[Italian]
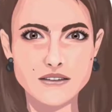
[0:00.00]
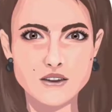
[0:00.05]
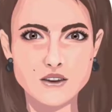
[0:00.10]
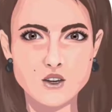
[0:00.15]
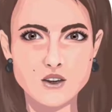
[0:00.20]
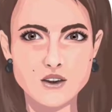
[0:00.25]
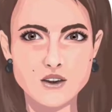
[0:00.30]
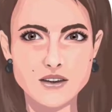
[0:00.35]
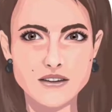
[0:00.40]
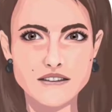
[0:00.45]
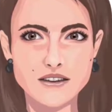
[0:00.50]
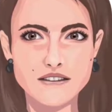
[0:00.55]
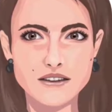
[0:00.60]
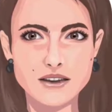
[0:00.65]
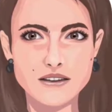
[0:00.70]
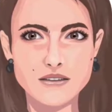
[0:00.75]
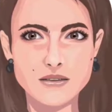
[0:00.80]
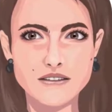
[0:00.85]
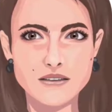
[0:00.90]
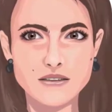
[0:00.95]
Il
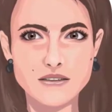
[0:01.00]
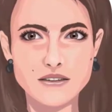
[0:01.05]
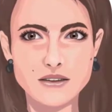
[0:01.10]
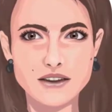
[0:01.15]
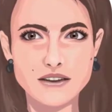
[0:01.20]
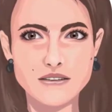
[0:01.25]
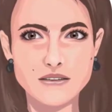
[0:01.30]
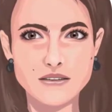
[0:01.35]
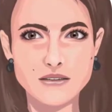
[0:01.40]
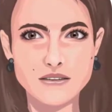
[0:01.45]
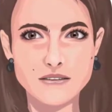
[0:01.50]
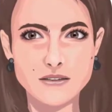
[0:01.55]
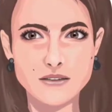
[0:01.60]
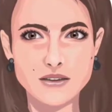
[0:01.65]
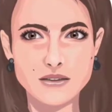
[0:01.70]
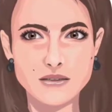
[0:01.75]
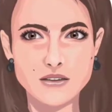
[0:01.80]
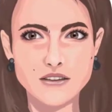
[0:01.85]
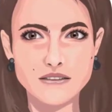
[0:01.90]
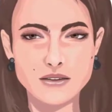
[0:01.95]
soffione della doccia è la
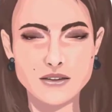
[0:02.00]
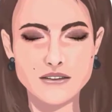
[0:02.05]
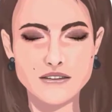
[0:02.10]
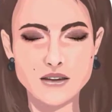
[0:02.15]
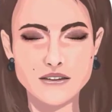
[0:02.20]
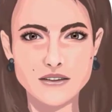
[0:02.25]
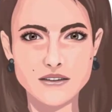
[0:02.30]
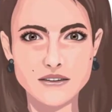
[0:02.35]
bocchetta